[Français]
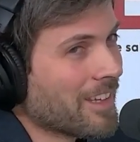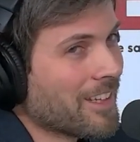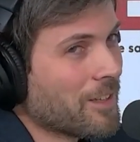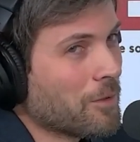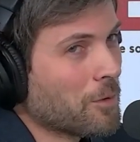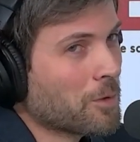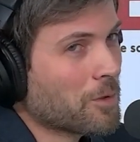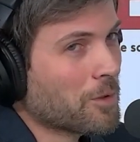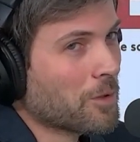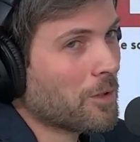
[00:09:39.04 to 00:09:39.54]

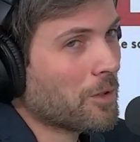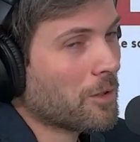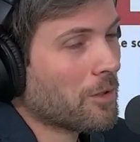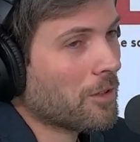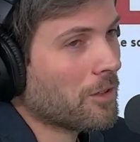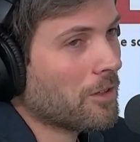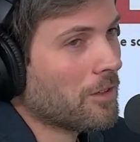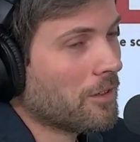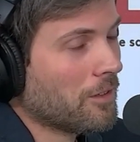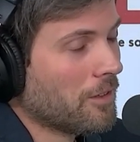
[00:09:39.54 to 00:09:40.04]
et donc,
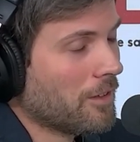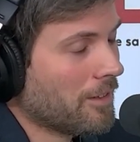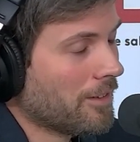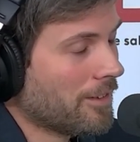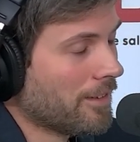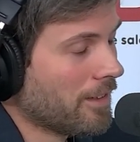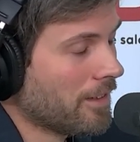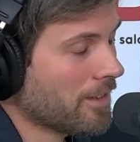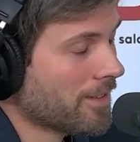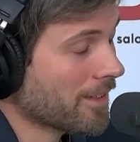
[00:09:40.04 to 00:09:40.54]
le
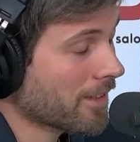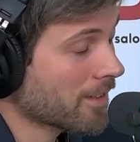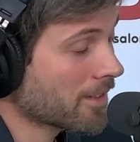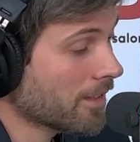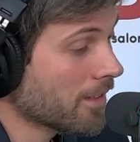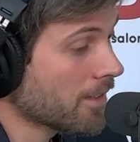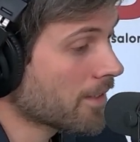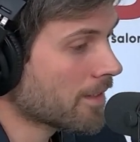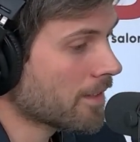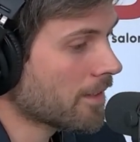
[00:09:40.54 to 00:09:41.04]

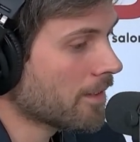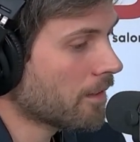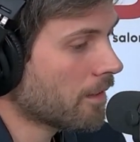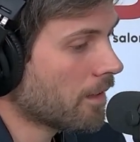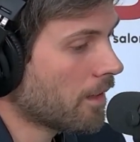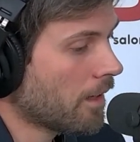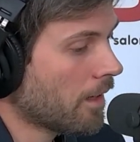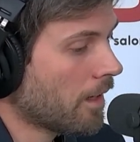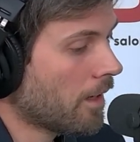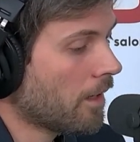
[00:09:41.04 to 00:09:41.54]
c'est
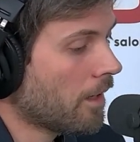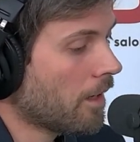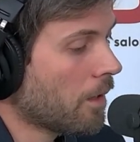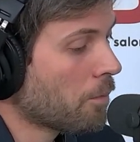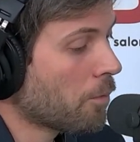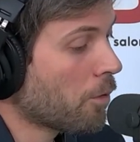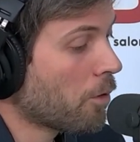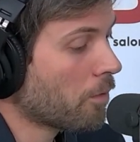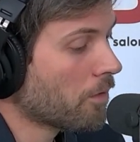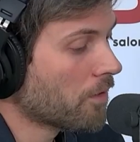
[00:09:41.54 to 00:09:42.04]

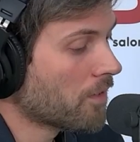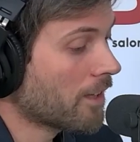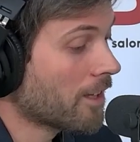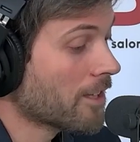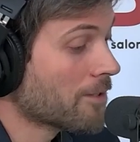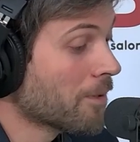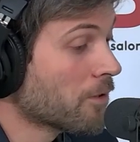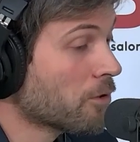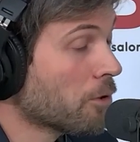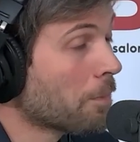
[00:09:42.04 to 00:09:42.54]

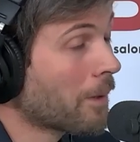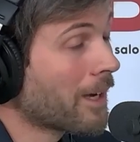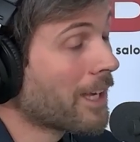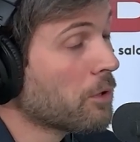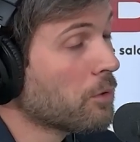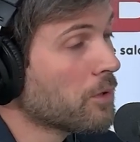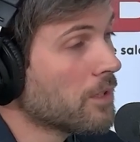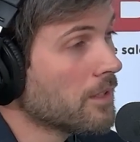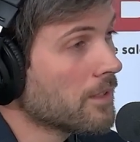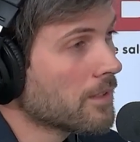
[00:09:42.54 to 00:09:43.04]
un, espèce de
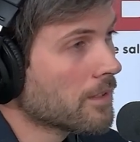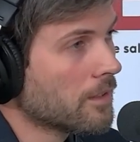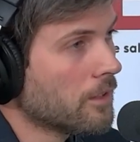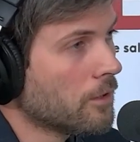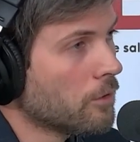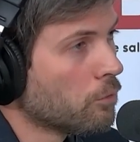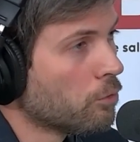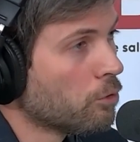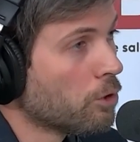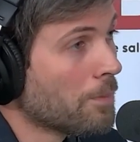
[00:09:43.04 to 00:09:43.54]
pré-audit
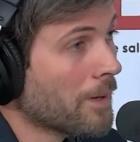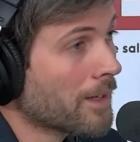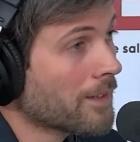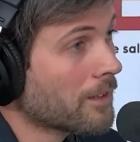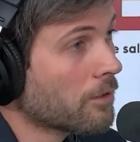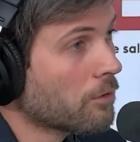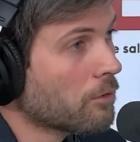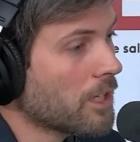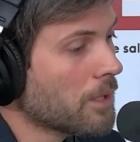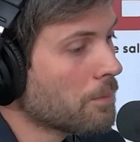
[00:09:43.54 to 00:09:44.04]
où le
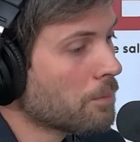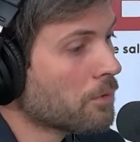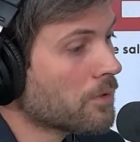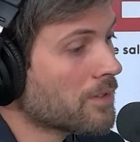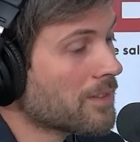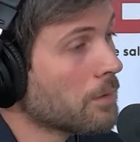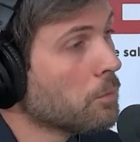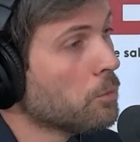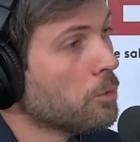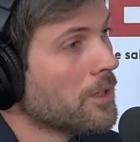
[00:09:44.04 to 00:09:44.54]
particulier peut
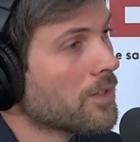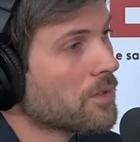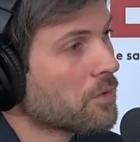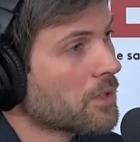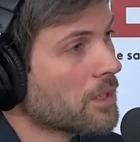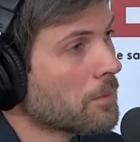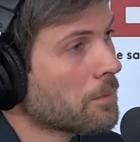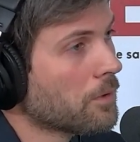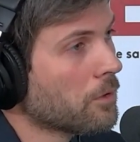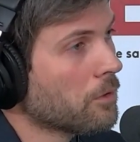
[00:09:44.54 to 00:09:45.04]
simuler
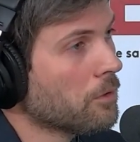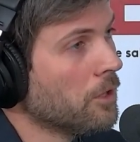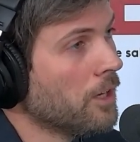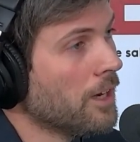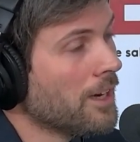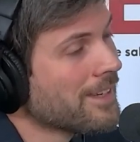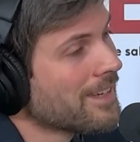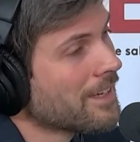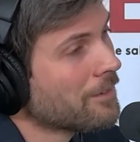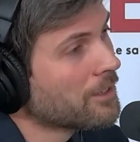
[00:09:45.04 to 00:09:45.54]
son DPE et
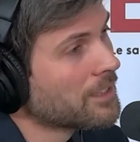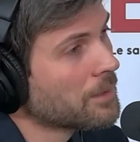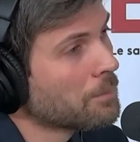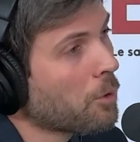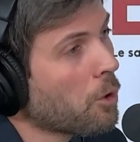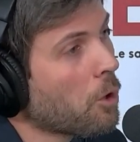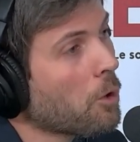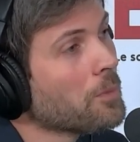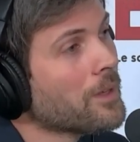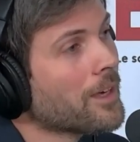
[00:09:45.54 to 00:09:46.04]
mhm. avoir des
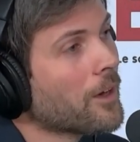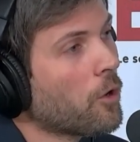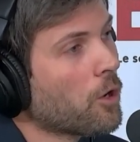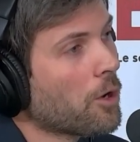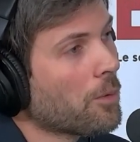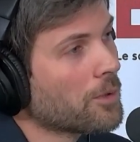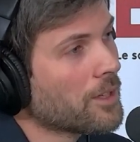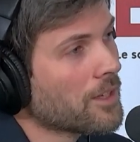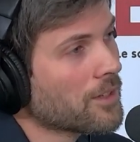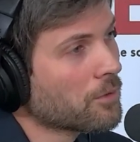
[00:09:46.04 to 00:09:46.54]
premières
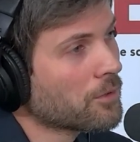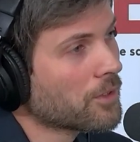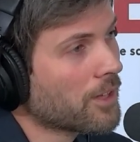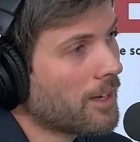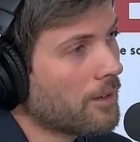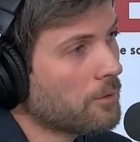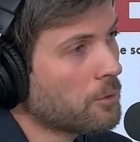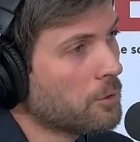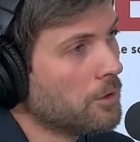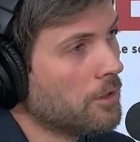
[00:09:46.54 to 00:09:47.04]
recommandations de
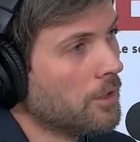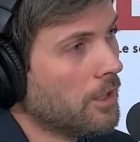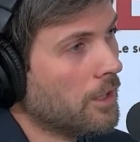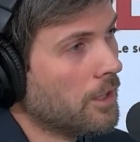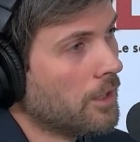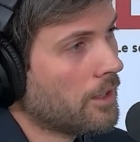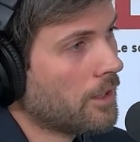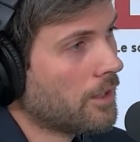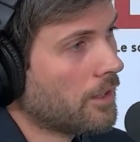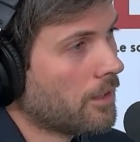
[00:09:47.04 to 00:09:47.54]
travaux
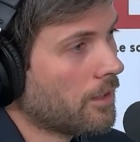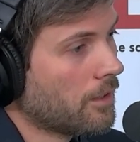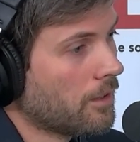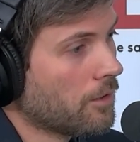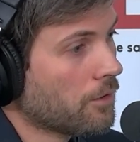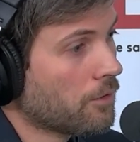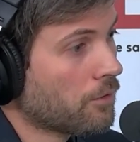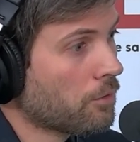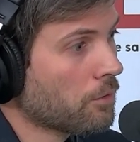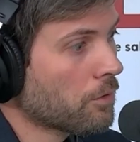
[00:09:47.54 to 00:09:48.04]

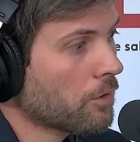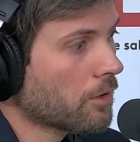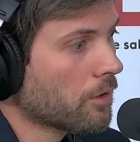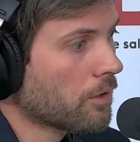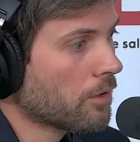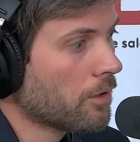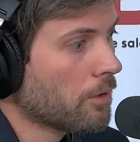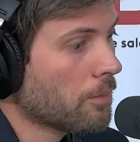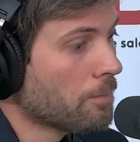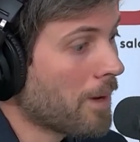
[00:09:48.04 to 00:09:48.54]
sur,
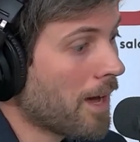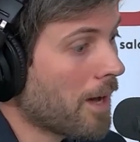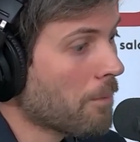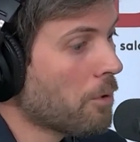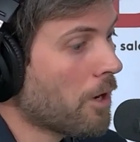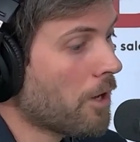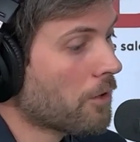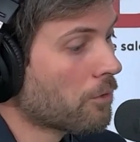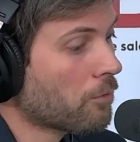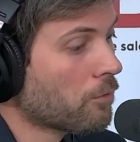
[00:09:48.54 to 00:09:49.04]
par
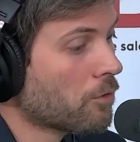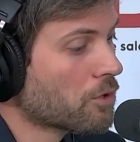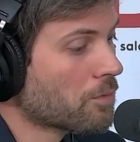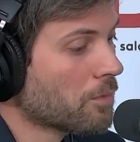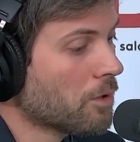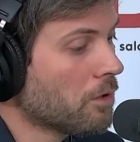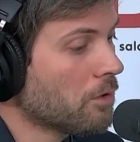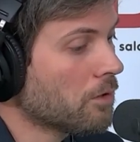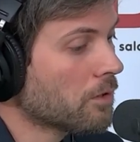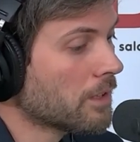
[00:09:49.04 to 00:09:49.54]
rapport à son
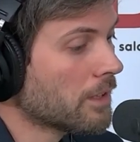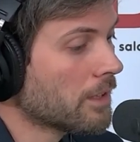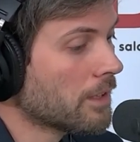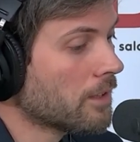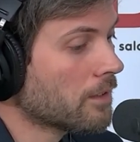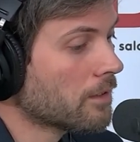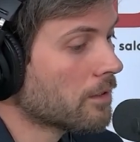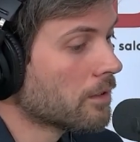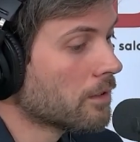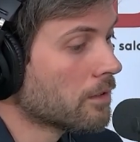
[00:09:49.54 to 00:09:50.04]
logement
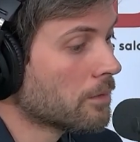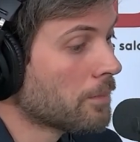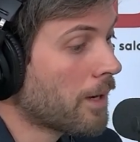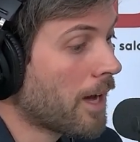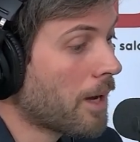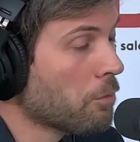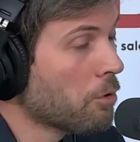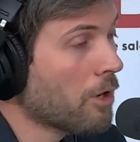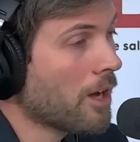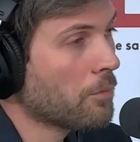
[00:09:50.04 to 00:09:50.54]
et
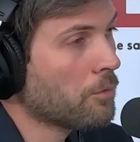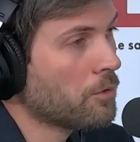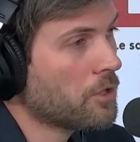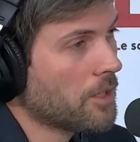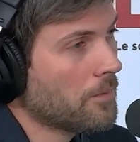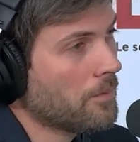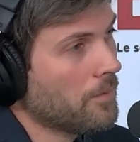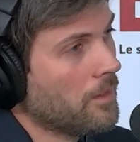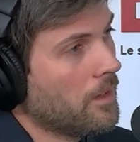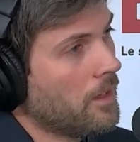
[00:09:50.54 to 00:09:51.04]
par rapport à un
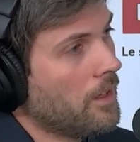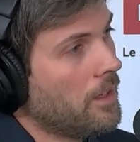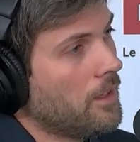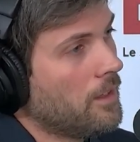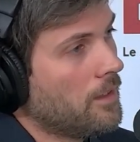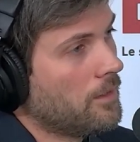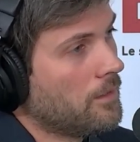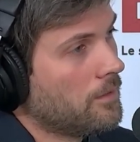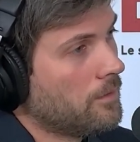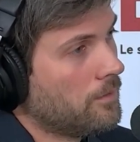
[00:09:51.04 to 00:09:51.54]
budget. Et ça,
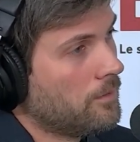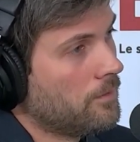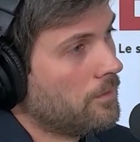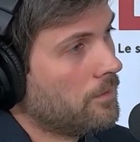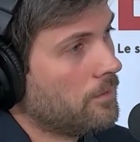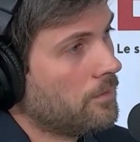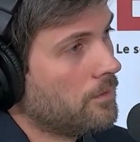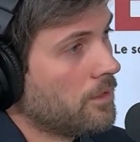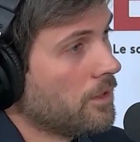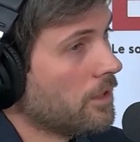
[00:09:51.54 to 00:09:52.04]
on peut s'en servir
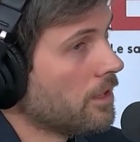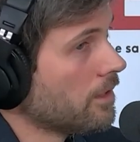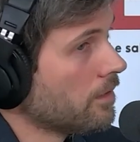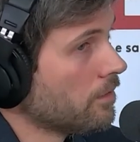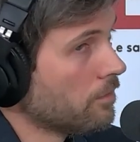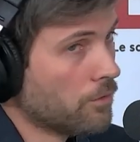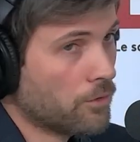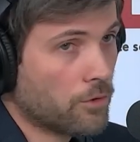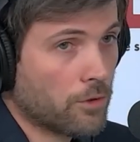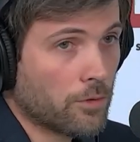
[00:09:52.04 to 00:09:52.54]
de votre
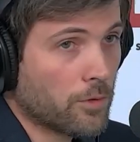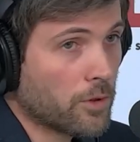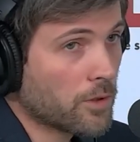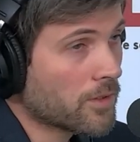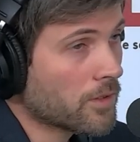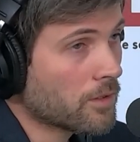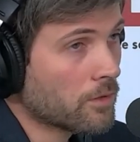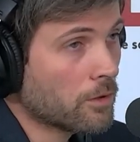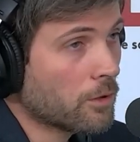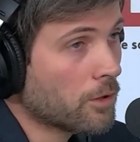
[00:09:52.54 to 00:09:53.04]
site De,
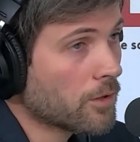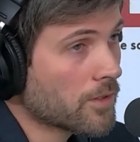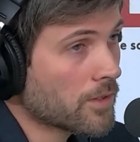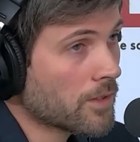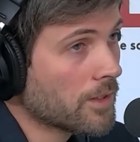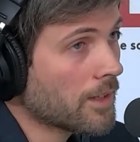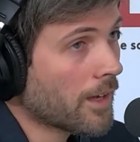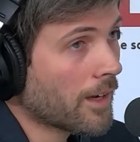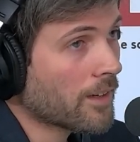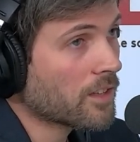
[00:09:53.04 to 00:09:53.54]
de notre
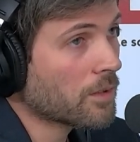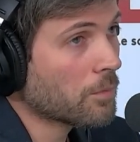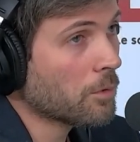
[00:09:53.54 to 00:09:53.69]
site directement